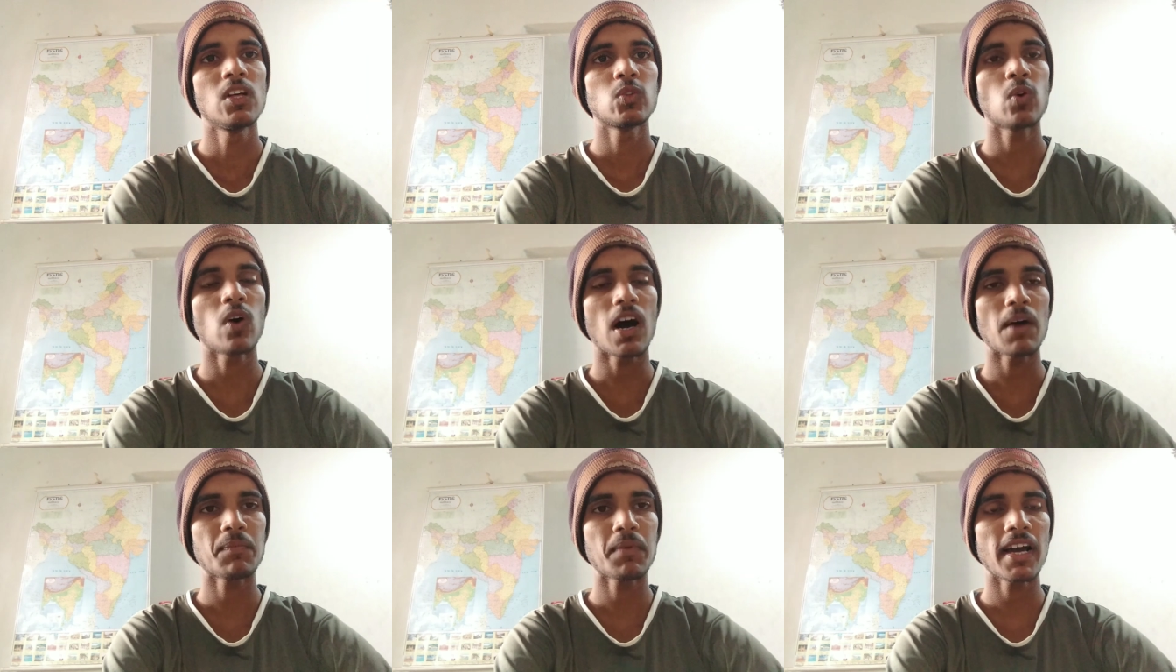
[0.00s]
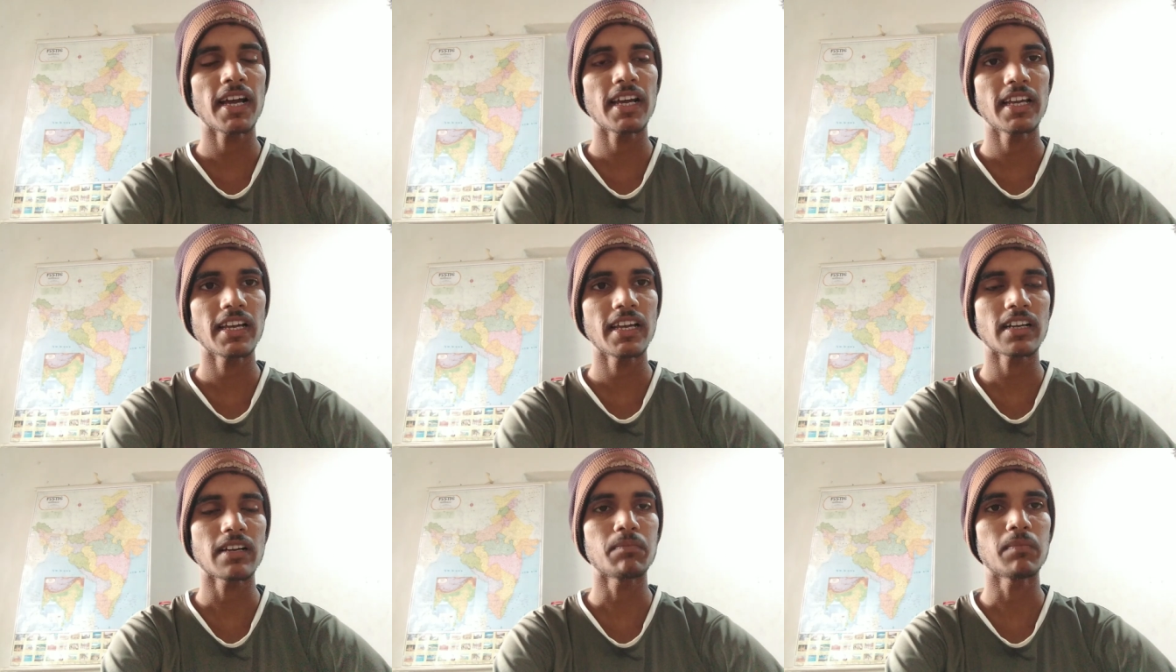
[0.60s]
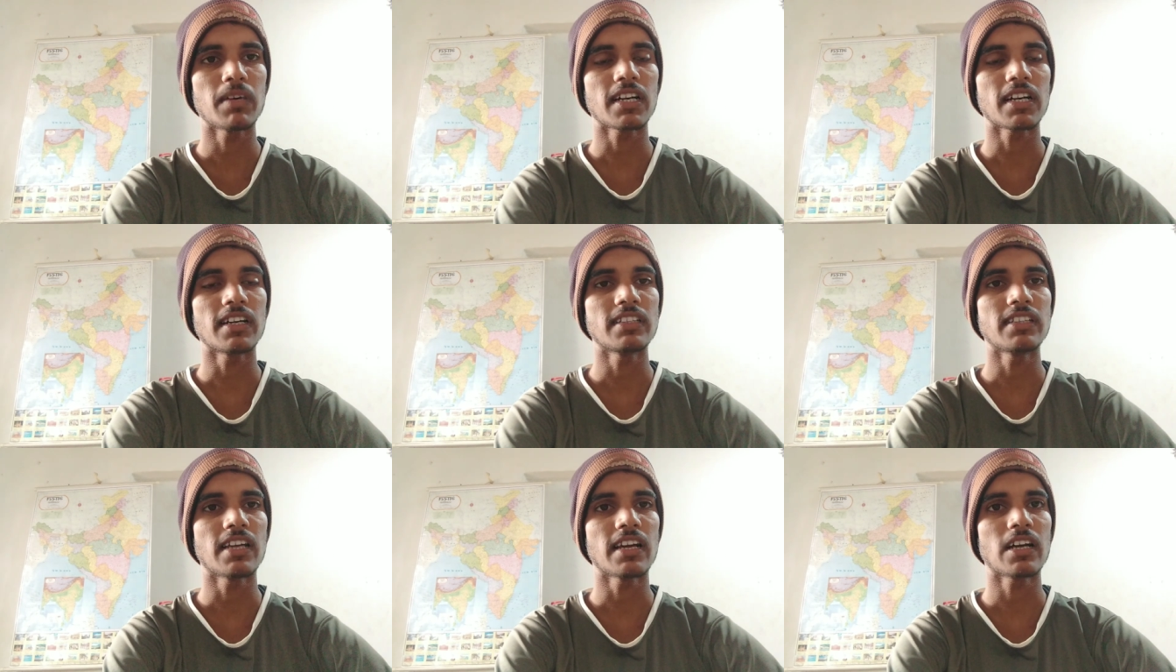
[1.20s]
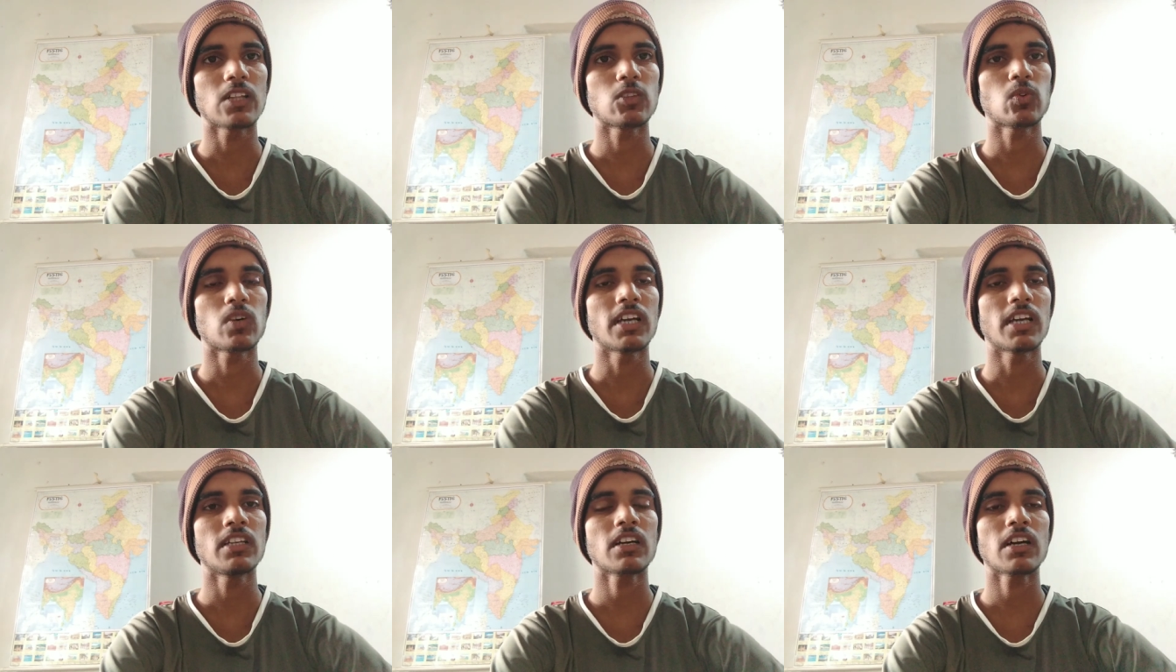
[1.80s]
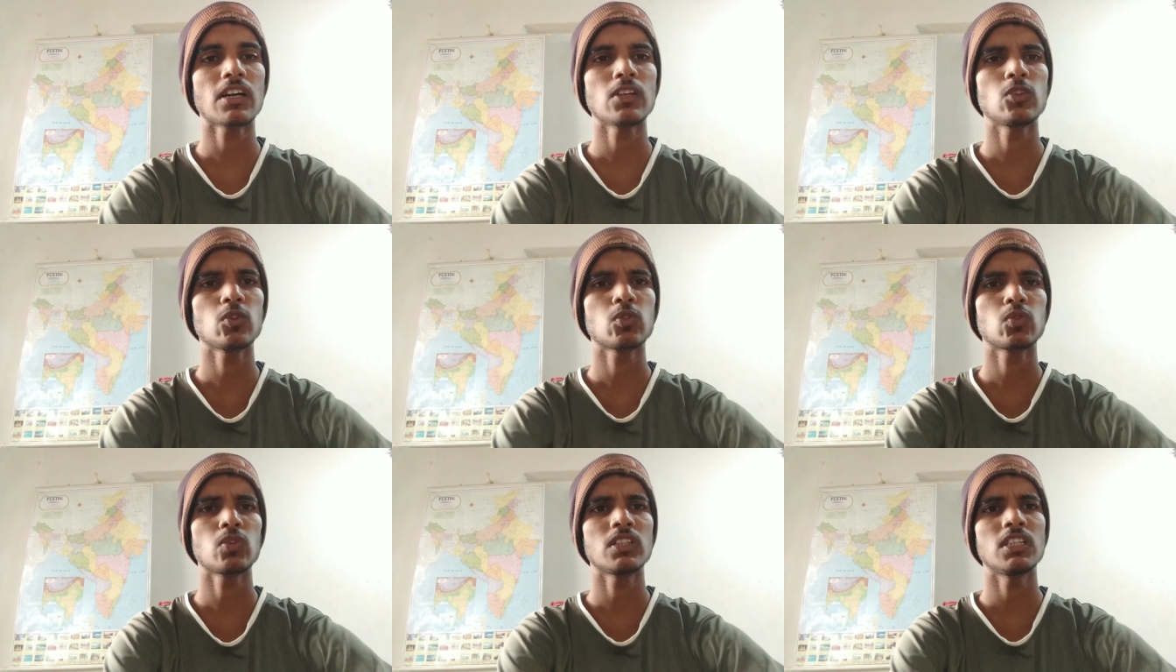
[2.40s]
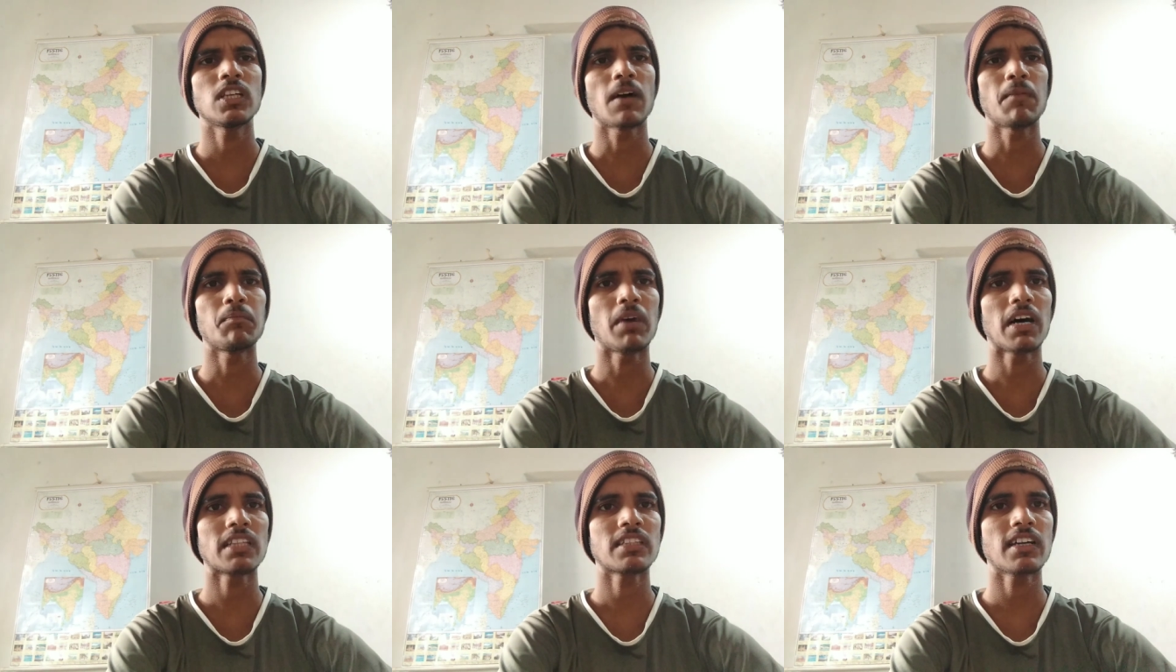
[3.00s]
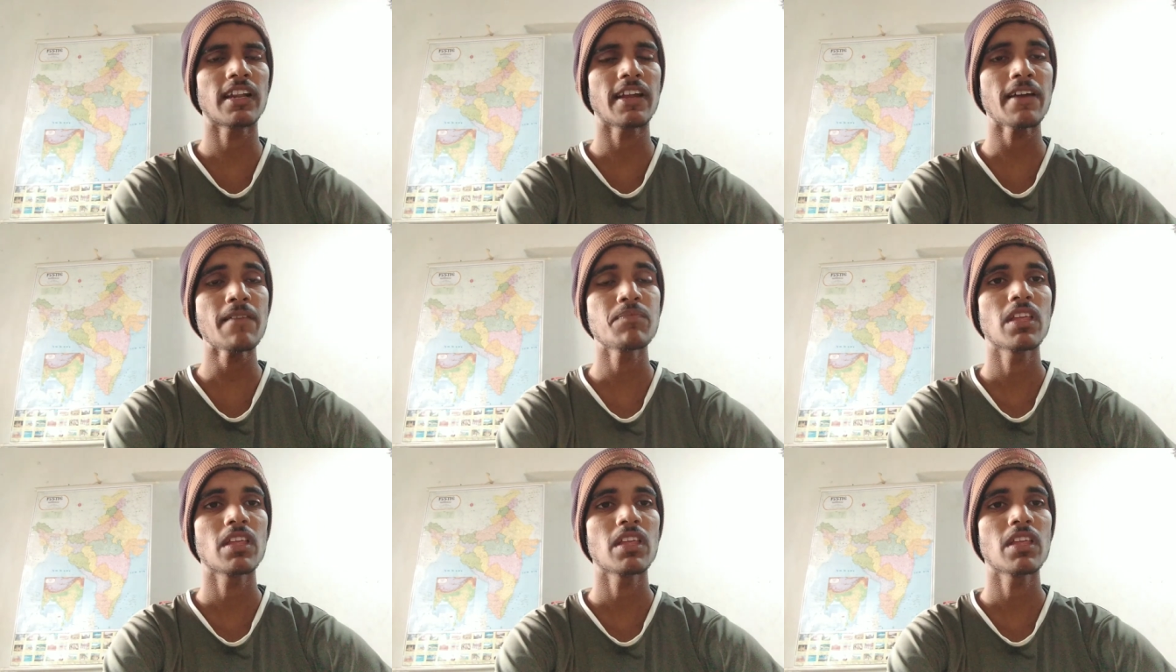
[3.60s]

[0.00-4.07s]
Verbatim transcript: तो आपका एक नंबर कट जाएगा तो कहीं ना कहीं दोस्तों यदि हम बात करें